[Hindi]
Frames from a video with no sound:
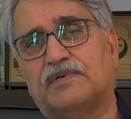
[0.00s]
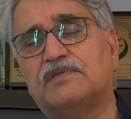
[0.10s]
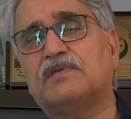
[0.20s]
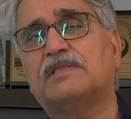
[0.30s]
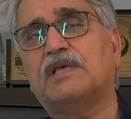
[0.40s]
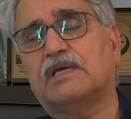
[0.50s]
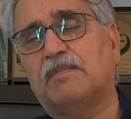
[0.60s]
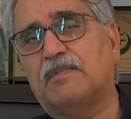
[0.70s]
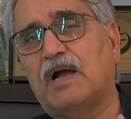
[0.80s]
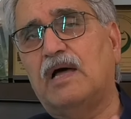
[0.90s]
किस हद तक
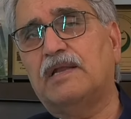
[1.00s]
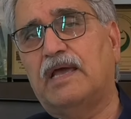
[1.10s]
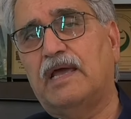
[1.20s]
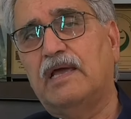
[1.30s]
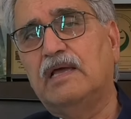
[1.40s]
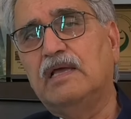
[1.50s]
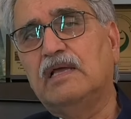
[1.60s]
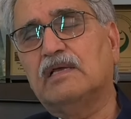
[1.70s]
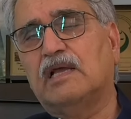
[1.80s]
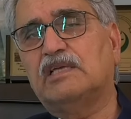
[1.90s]
इम्कान है
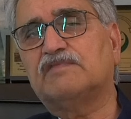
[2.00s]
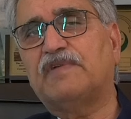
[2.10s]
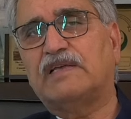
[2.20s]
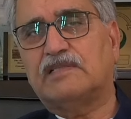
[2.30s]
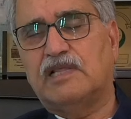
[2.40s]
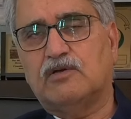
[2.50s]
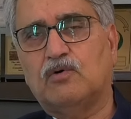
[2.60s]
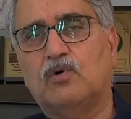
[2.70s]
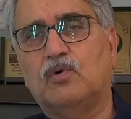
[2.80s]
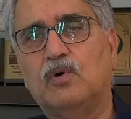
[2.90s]
कि इस फैसले
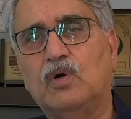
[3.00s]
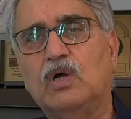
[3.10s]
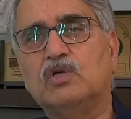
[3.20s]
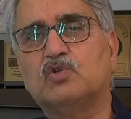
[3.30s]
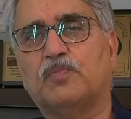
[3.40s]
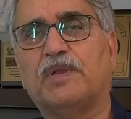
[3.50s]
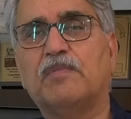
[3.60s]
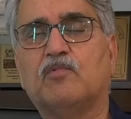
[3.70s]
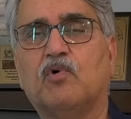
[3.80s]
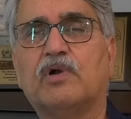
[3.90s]
को
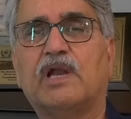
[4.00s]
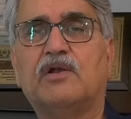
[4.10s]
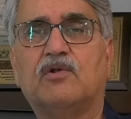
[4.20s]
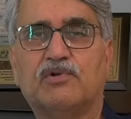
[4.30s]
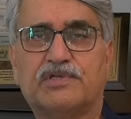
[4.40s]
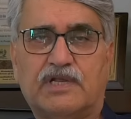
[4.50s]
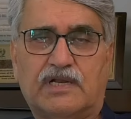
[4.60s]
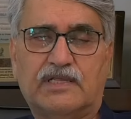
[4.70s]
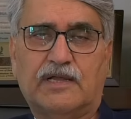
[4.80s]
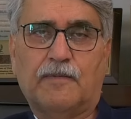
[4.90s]
सुप्रीम कोर्ट एंडोर्स
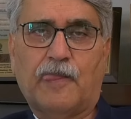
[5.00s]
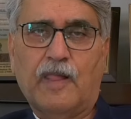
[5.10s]
कर दे